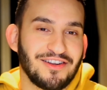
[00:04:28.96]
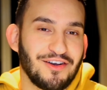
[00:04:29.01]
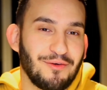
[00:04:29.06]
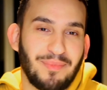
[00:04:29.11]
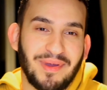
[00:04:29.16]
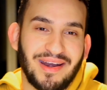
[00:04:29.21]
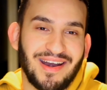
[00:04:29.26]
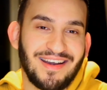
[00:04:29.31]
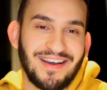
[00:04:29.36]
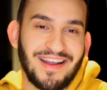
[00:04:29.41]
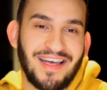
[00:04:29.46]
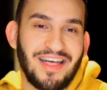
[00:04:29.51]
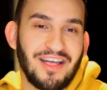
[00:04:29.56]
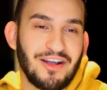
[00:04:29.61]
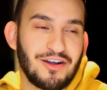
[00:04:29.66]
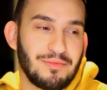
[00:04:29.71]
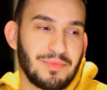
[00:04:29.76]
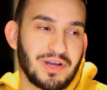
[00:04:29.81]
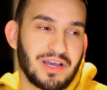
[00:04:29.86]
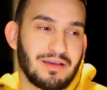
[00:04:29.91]
y no esperas nada, es
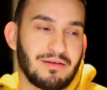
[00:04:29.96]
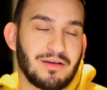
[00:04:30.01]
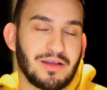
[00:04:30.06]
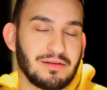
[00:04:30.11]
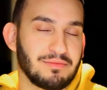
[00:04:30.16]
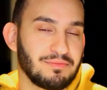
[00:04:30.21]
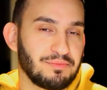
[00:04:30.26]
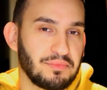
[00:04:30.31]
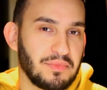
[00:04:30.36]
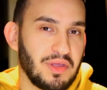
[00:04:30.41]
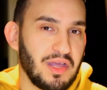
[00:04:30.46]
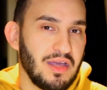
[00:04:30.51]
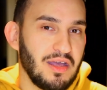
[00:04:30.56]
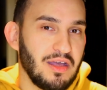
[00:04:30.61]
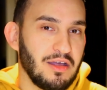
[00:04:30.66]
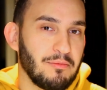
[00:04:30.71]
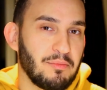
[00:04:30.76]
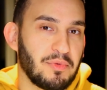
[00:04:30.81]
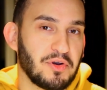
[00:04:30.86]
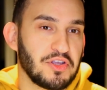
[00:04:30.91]
como que bueno.
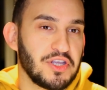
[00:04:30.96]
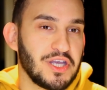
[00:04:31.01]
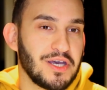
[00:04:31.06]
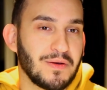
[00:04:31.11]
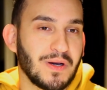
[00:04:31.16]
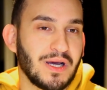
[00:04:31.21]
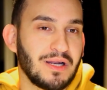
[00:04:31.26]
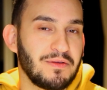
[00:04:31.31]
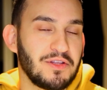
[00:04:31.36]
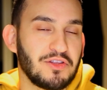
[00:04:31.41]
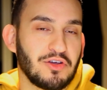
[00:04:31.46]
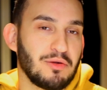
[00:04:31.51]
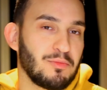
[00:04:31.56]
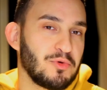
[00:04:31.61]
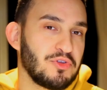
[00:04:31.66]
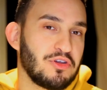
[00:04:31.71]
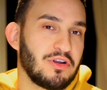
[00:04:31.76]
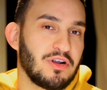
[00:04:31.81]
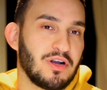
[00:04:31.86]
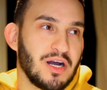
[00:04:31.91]
Pero J Balvin, todo el
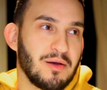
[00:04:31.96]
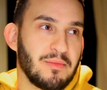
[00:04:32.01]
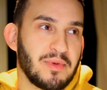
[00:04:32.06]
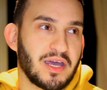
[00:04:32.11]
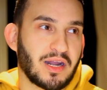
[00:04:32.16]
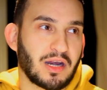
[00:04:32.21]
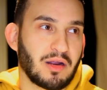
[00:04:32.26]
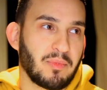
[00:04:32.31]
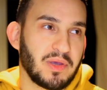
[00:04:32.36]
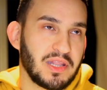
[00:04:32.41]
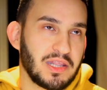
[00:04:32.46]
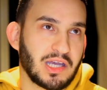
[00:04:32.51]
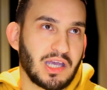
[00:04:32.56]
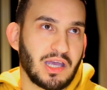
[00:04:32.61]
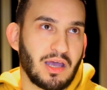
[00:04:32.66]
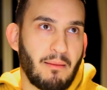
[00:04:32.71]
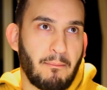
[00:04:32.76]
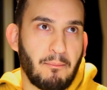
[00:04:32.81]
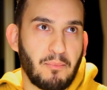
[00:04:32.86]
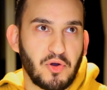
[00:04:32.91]
mundo lo ama y de repente
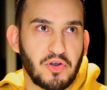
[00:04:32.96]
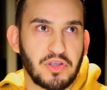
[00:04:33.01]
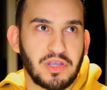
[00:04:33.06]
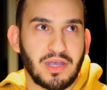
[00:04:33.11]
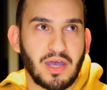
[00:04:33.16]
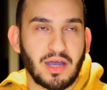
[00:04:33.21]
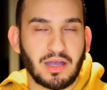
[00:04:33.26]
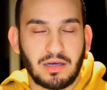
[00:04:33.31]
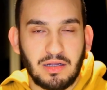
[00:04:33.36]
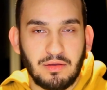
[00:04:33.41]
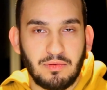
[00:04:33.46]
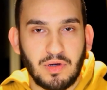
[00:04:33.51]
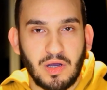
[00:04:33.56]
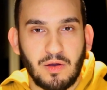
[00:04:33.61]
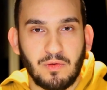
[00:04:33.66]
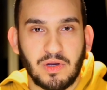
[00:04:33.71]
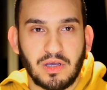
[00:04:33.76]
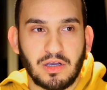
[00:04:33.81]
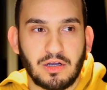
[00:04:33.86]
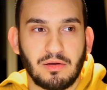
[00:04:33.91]
que apoye a Chris
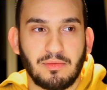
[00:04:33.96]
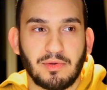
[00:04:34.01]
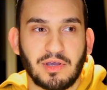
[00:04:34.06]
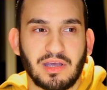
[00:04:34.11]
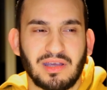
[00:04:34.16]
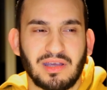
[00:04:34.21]
Brown es como